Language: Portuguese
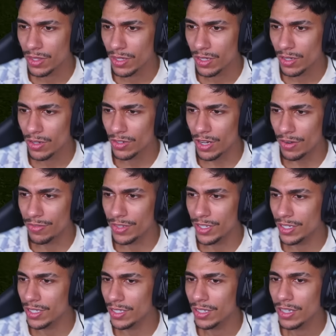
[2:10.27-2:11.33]
Que eu já vi
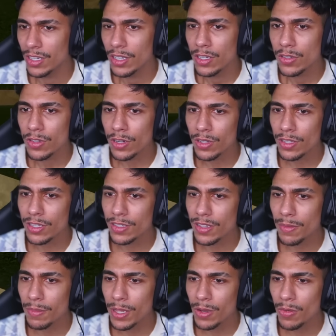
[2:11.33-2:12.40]
aqui. Só que eu tenho que
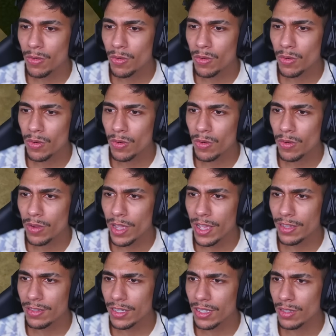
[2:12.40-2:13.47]
saber...
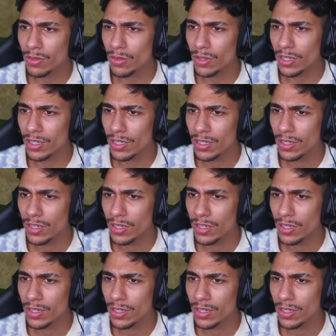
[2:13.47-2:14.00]
Essa aqui é a torre?